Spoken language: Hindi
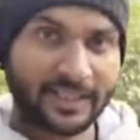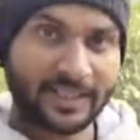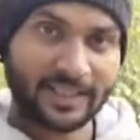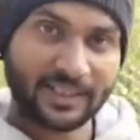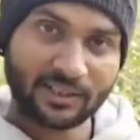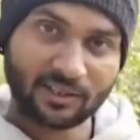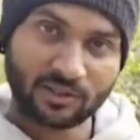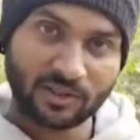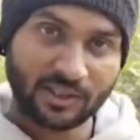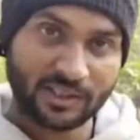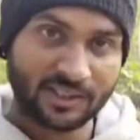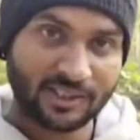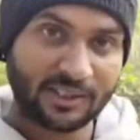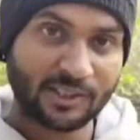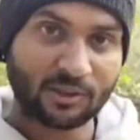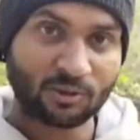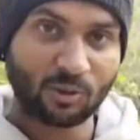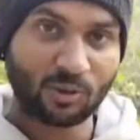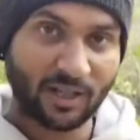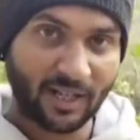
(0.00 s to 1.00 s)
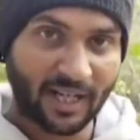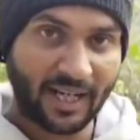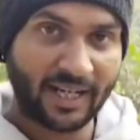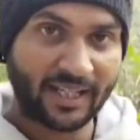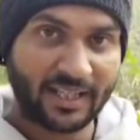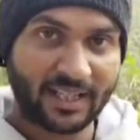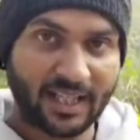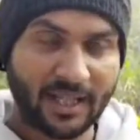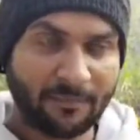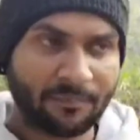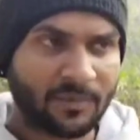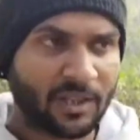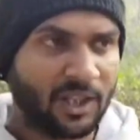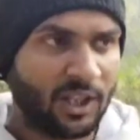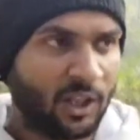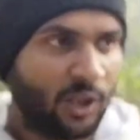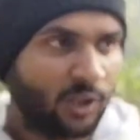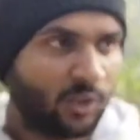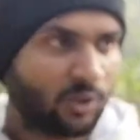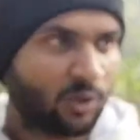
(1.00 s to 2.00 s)
मैंने इस इस चीज़ को ट्राई किया
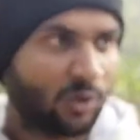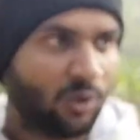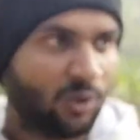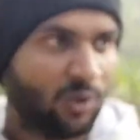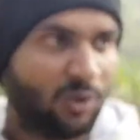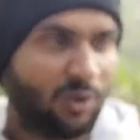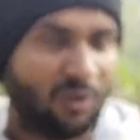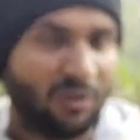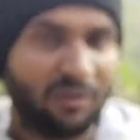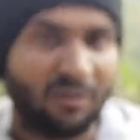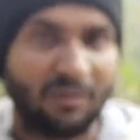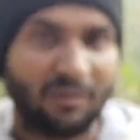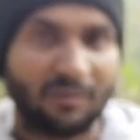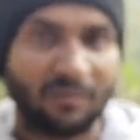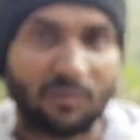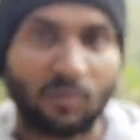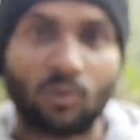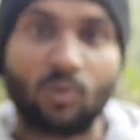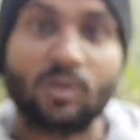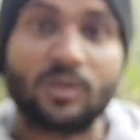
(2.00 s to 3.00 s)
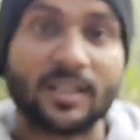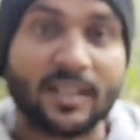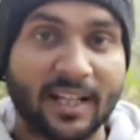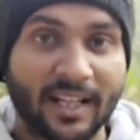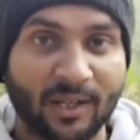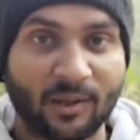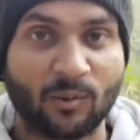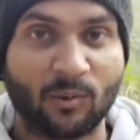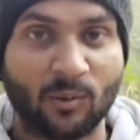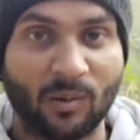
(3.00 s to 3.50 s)
तो कुछ नहीं